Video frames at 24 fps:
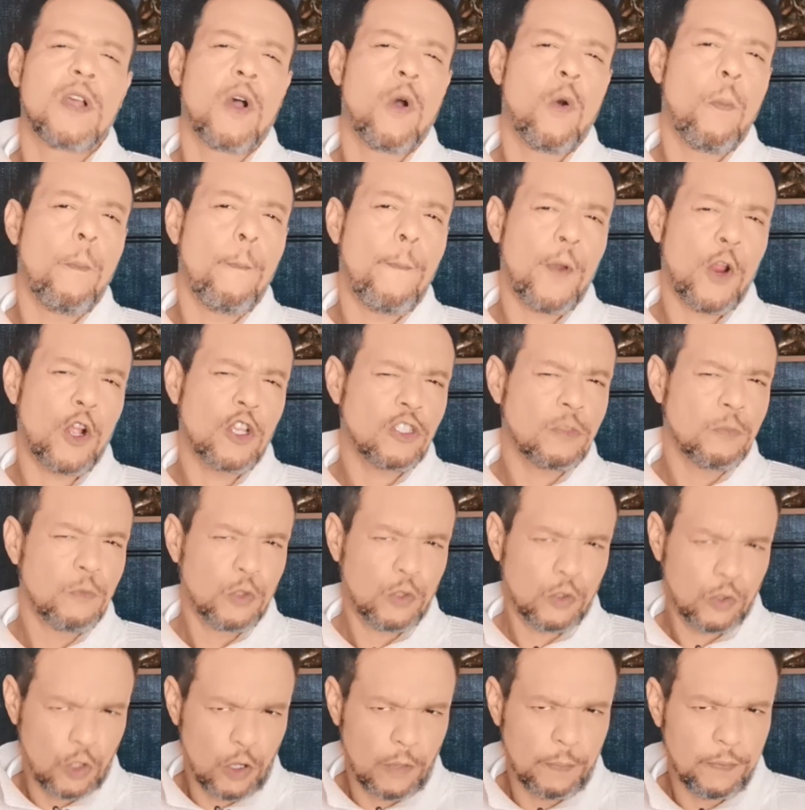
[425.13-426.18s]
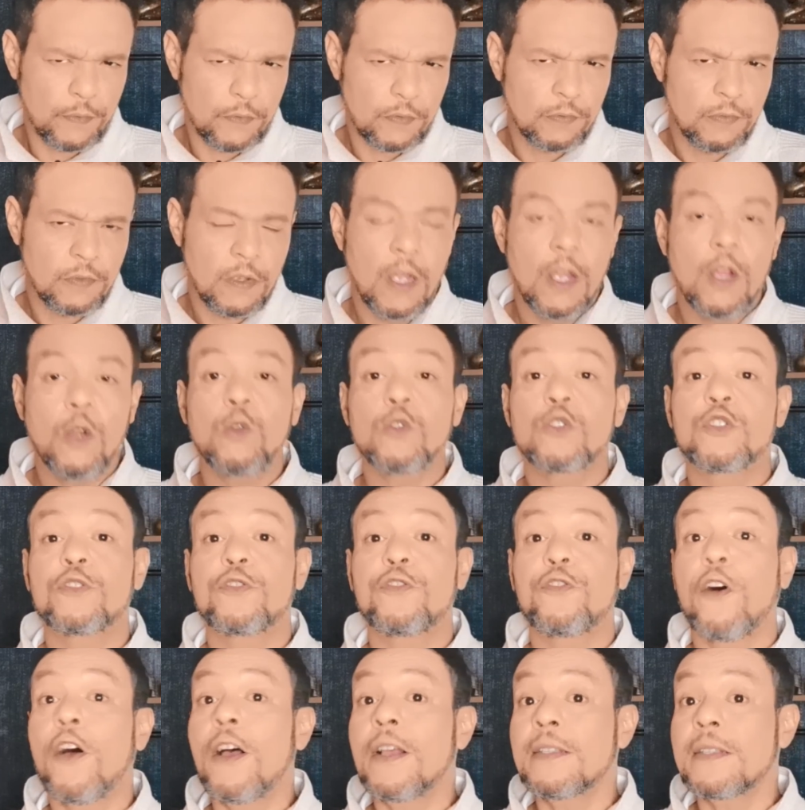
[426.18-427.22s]
ao próximo tópico: os
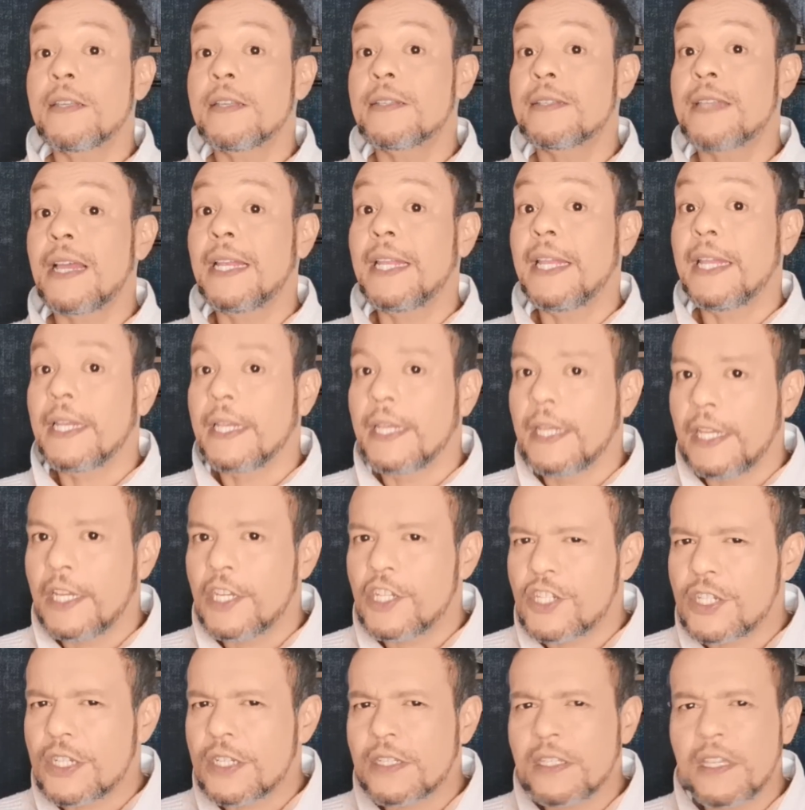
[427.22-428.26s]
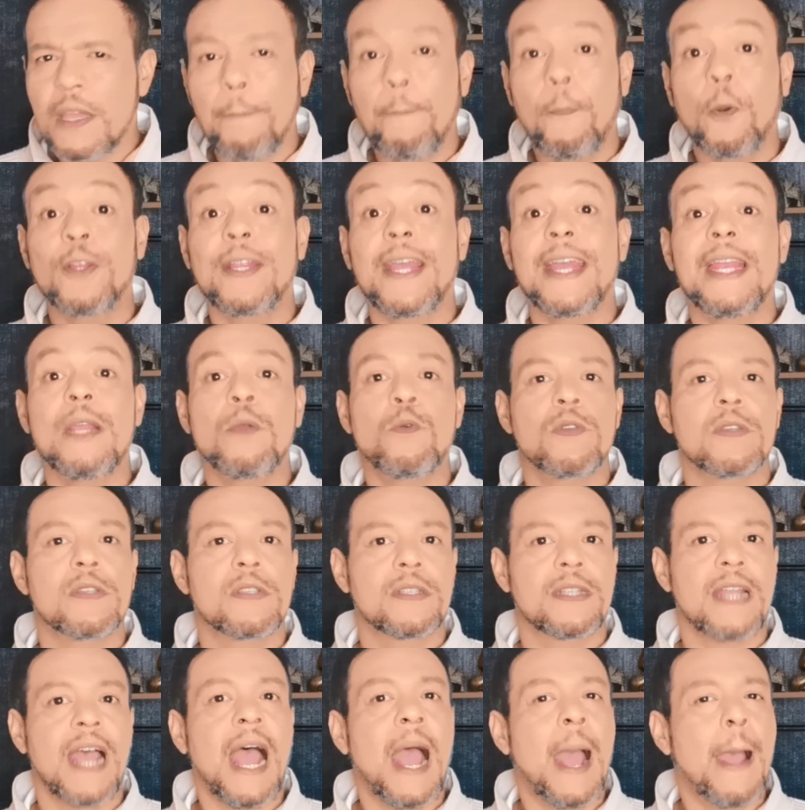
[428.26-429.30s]
fósseis alienígenas que poderiam
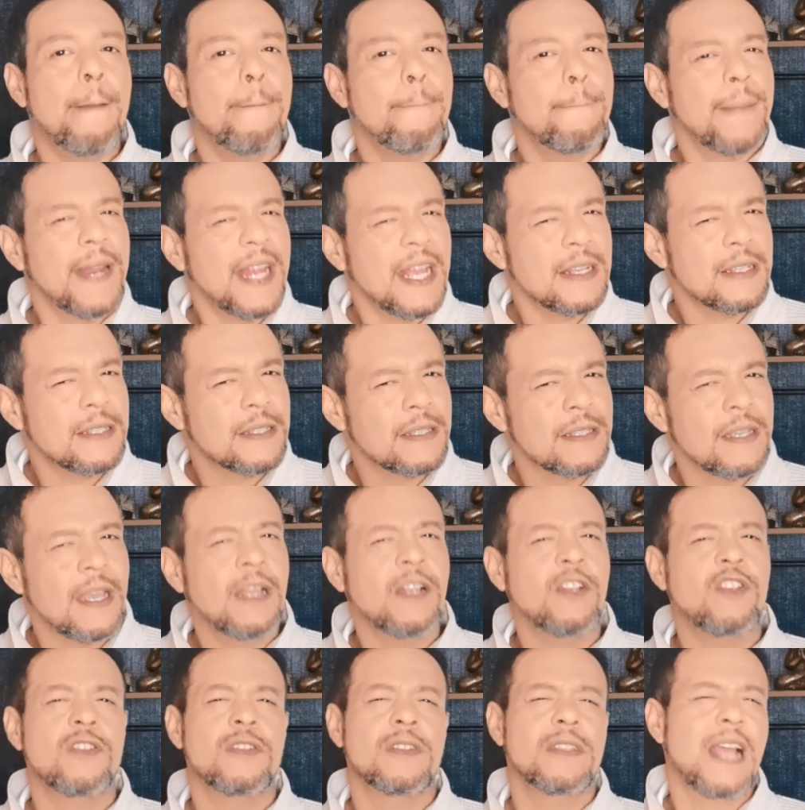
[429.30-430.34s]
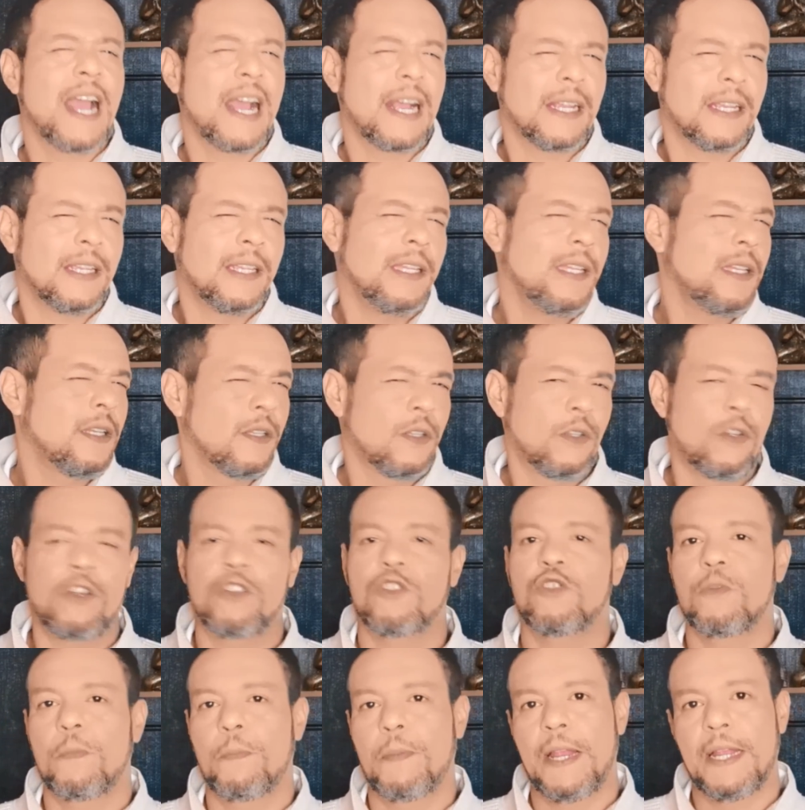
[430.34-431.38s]
estar presentes aqui em
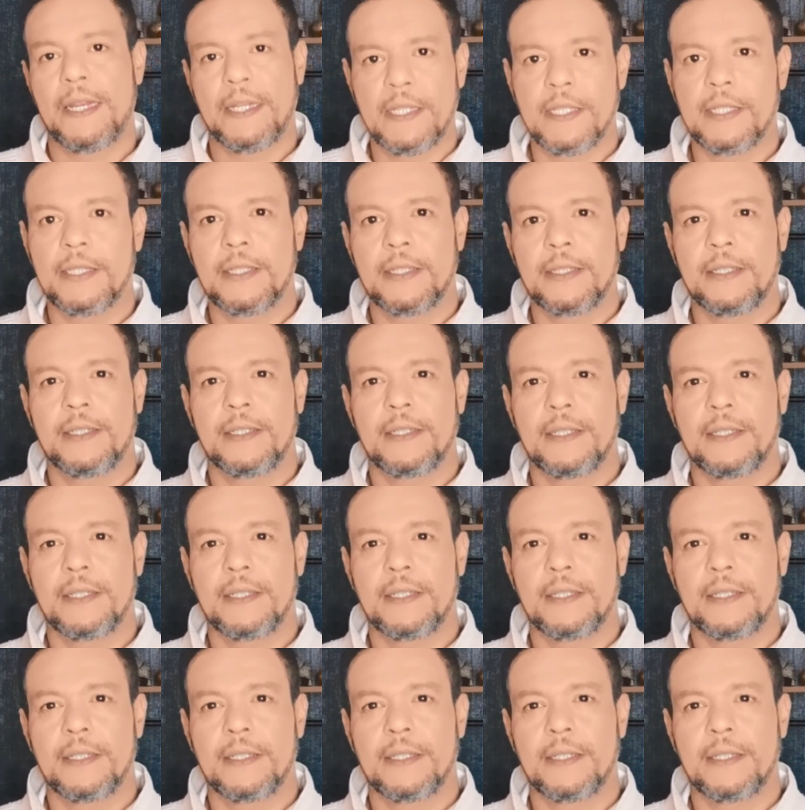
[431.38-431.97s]
nosso planeta.